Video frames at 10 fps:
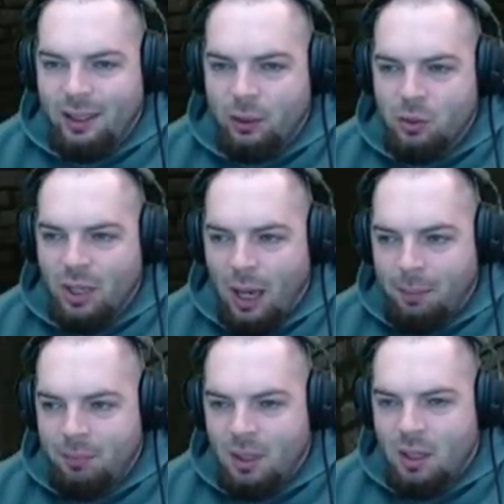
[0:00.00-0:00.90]
dadurch
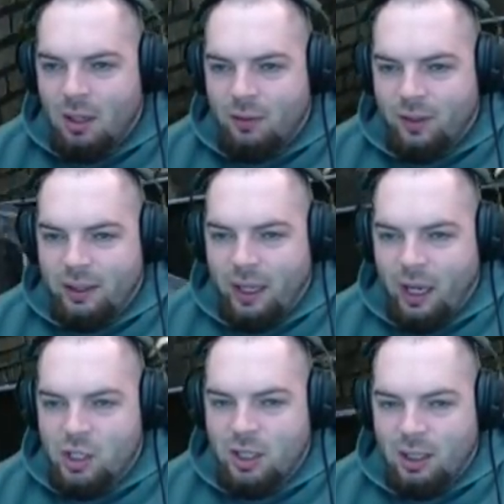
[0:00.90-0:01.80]
haben, wenn der
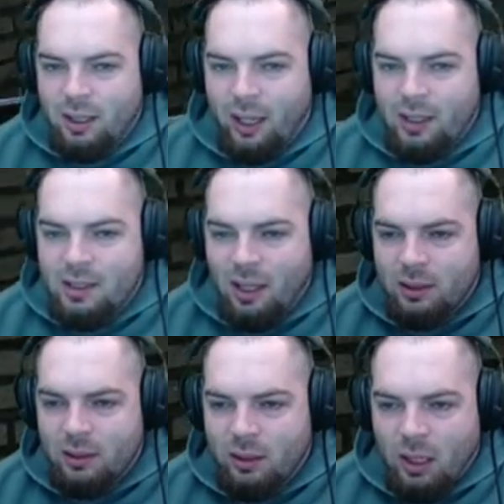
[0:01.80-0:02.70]
Hersteller direkt
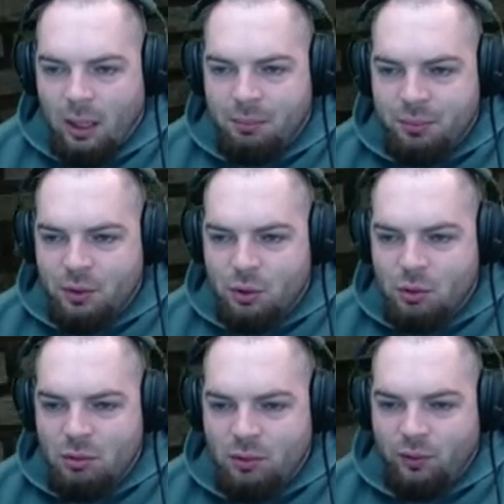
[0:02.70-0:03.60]
sagt, ja,
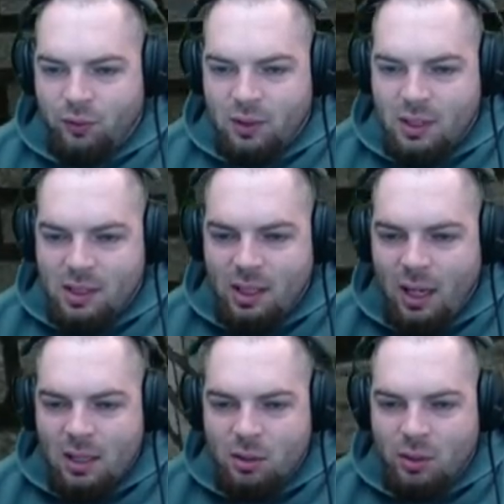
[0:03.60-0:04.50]
die sind
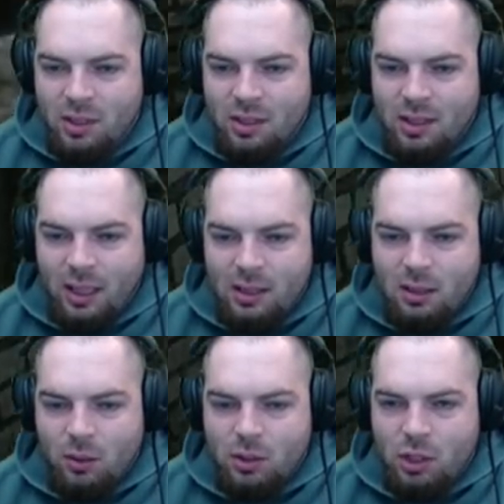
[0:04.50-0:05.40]
halt so, die sind
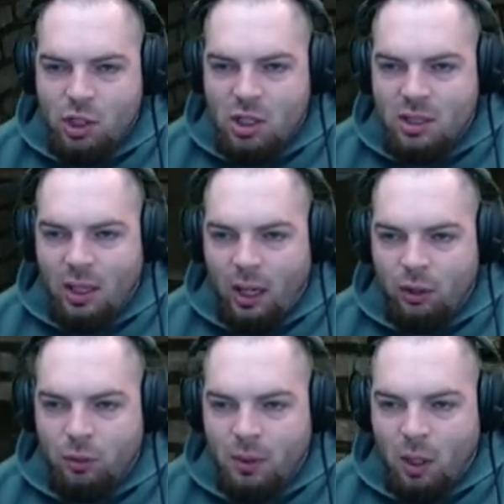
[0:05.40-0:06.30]
gesetzlos, die schießen den
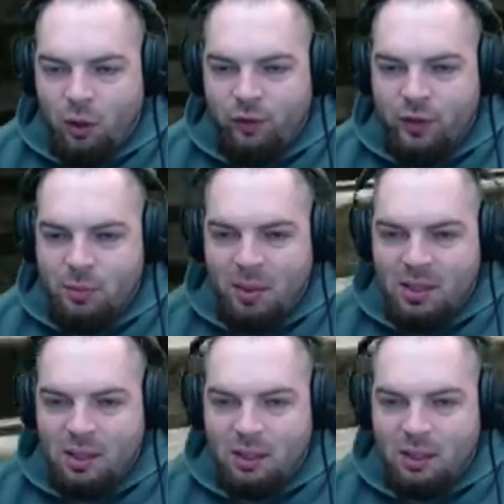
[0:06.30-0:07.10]
anderen über den Haufen fürs bessere